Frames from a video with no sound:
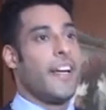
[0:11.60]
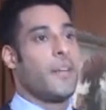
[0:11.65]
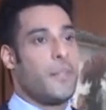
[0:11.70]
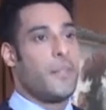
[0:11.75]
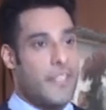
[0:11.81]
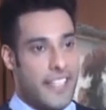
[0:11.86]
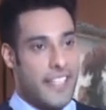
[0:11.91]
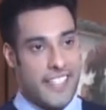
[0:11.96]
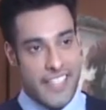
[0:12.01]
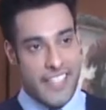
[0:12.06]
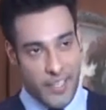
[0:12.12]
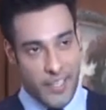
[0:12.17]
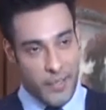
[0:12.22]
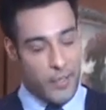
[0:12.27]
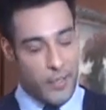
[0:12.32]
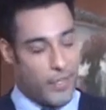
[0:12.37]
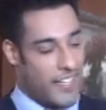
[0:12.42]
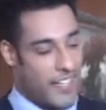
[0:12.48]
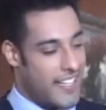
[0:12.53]
कुछ नहीं
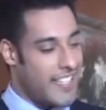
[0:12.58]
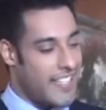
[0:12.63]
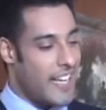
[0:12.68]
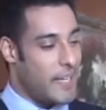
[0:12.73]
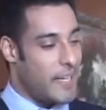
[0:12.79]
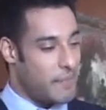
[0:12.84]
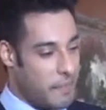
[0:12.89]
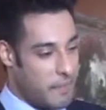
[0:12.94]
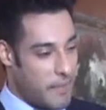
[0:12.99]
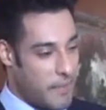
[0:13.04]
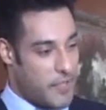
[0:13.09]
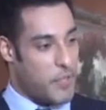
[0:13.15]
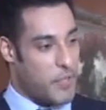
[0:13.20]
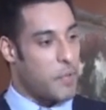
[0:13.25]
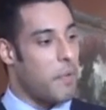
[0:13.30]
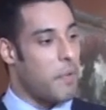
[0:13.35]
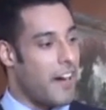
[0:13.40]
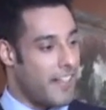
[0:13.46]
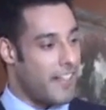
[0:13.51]
शगुन को लेके जाना अपने
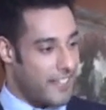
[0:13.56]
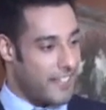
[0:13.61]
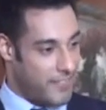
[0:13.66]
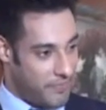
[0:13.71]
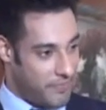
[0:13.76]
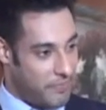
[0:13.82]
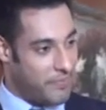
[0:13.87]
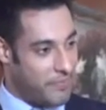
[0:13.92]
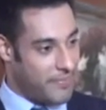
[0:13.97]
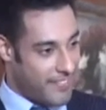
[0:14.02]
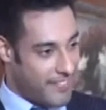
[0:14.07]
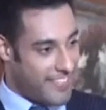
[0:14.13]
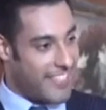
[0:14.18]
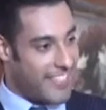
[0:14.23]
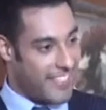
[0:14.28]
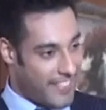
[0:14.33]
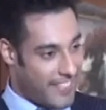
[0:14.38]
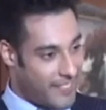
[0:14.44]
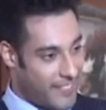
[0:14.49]
बच्चों को बाहर
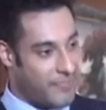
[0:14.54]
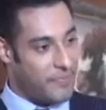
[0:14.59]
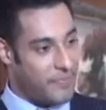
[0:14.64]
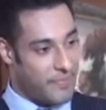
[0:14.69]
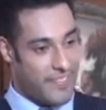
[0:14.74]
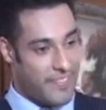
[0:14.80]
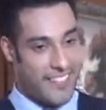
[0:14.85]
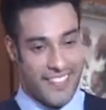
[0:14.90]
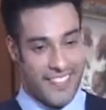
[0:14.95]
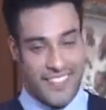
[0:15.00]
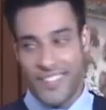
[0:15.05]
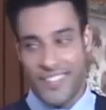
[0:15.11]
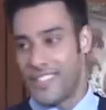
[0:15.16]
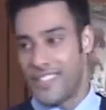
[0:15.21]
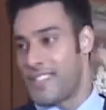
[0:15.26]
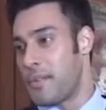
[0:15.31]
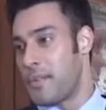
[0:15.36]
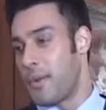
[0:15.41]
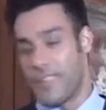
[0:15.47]
ठीक है
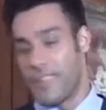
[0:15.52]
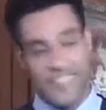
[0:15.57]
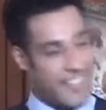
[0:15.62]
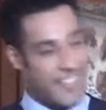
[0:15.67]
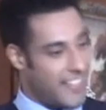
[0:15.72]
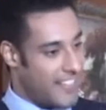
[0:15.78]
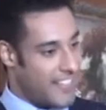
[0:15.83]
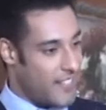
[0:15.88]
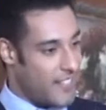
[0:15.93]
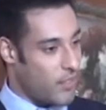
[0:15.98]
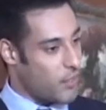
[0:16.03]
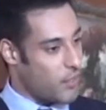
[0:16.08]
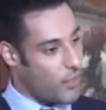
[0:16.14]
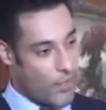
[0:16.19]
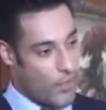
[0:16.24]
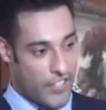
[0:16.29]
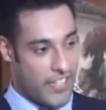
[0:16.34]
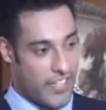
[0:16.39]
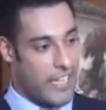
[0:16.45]
तो शी वॉन्ट्स ए किड्स
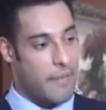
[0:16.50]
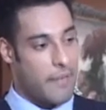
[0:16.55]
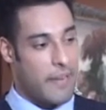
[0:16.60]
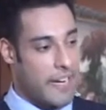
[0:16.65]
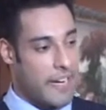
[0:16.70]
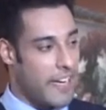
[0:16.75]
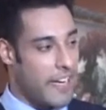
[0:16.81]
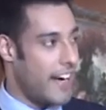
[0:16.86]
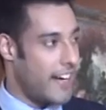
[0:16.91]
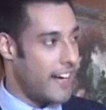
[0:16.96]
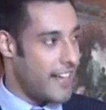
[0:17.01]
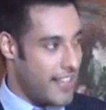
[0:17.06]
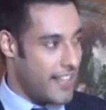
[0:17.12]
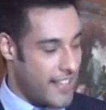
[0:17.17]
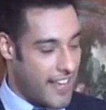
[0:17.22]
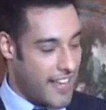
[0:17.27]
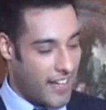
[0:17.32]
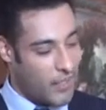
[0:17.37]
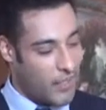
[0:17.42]
उसको ऑस्ट्रेलिया मैंने
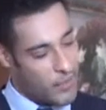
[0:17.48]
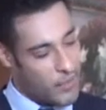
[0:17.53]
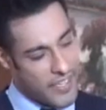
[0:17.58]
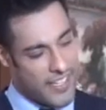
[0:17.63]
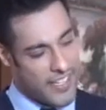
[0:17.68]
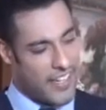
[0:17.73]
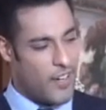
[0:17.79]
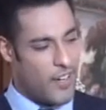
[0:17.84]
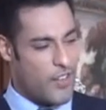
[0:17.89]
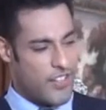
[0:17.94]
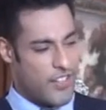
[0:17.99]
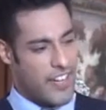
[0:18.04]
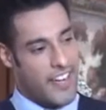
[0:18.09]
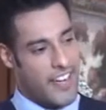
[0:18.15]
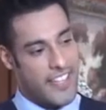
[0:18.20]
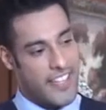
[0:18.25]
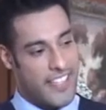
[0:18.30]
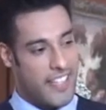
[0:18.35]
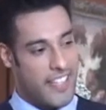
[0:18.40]
आइडिया दिया कि तू ऐसा कर
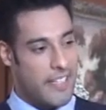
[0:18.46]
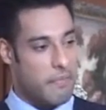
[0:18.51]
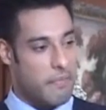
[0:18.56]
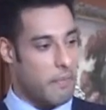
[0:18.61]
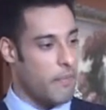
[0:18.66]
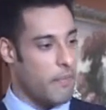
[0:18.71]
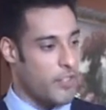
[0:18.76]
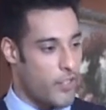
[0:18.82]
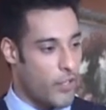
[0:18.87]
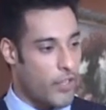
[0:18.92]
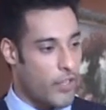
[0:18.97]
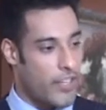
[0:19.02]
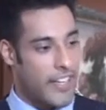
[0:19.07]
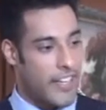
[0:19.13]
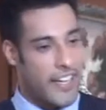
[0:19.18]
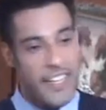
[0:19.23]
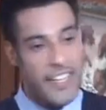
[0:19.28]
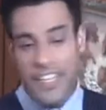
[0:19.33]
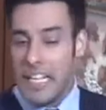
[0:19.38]
ऑस्ट्रेलिया चले जा अपने बच्चों को
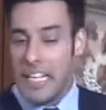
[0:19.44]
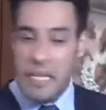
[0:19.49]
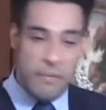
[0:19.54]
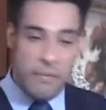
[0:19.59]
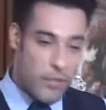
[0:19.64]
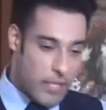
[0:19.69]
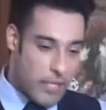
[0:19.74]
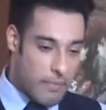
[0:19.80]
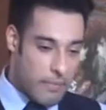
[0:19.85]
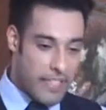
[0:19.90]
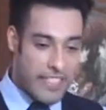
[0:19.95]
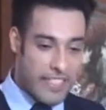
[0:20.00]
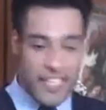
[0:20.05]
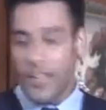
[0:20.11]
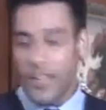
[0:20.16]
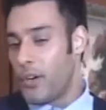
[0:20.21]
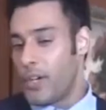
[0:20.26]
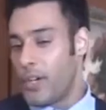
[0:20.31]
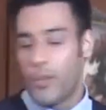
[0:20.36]
लेके उसके बाद
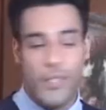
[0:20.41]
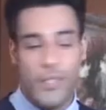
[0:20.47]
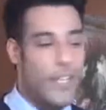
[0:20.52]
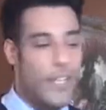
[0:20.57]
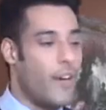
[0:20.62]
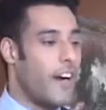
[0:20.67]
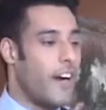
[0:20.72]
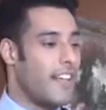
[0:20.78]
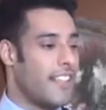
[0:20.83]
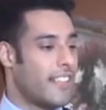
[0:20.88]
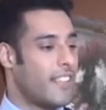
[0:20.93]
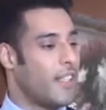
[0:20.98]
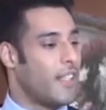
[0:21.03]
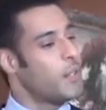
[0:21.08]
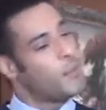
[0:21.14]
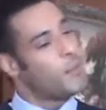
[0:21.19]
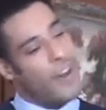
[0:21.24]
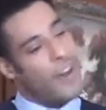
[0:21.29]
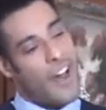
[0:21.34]
तेरा कोई कुछ नहीं उखाड़
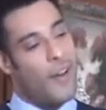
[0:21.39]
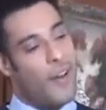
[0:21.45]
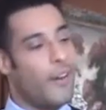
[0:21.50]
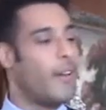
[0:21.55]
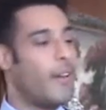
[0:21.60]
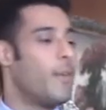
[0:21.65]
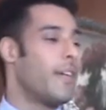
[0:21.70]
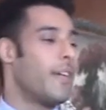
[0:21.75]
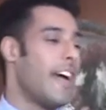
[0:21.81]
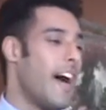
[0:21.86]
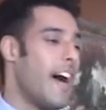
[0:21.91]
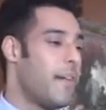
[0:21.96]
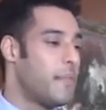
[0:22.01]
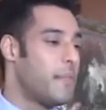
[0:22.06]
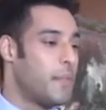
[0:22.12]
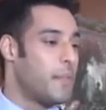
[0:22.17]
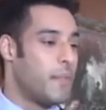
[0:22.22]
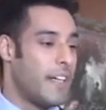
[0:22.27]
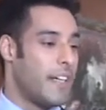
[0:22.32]
सकता तो वहाँ आओगे हो
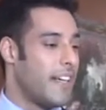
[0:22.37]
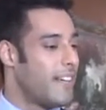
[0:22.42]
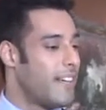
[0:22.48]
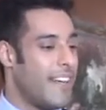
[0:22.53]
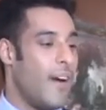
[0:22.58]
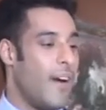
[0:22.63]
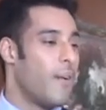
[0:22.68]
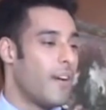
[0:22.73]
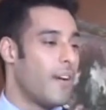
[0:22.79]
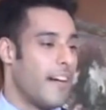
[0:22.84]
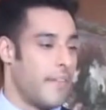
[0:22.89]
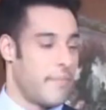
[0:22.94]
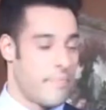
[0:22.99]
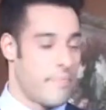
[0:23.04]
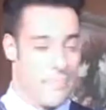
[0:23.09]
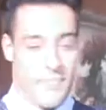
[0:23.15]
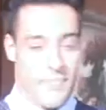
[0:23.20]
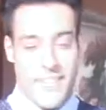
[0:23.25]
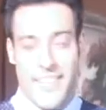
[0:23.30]
यहाँ पे होंगे क्या होगा
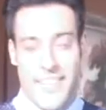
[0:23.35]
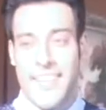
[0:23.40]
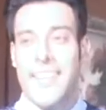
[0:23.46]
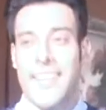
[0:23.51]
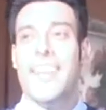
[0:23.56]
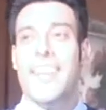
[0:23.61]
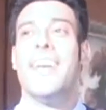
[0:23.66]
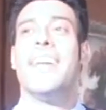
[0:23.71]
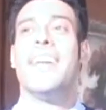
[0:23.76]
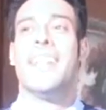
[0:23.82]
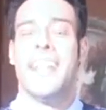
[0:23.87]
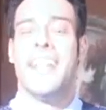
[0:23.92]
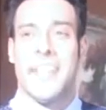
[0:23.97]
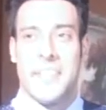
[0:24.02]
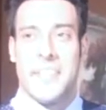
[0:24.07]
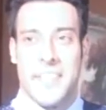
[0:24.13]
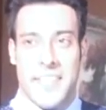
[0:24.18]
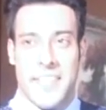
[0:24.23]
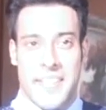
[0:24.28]

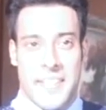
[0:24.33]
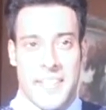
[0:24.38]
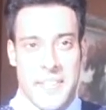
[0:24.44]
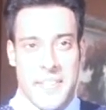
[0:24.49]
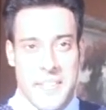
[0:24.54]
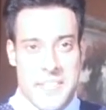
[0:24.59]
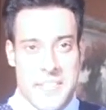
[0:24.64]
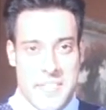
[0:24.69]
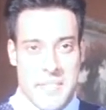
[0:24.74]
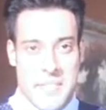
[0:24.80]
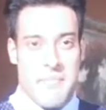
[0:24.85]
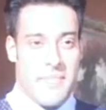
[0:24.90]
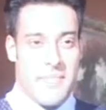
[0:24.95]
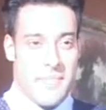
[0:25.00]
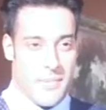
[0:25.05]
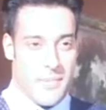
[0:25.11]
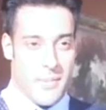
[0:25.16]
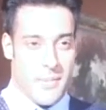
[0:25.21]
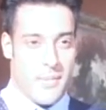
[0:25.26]
देन शी uh,
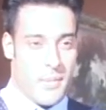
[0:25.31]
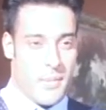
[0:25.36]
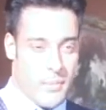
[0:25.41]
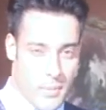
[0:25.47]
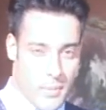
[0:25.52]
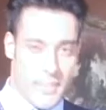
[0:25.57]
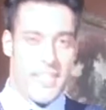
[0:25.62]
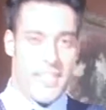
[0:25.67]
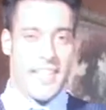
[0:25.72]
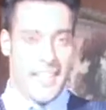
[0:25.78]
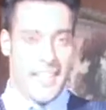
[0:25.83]
उसको बोलते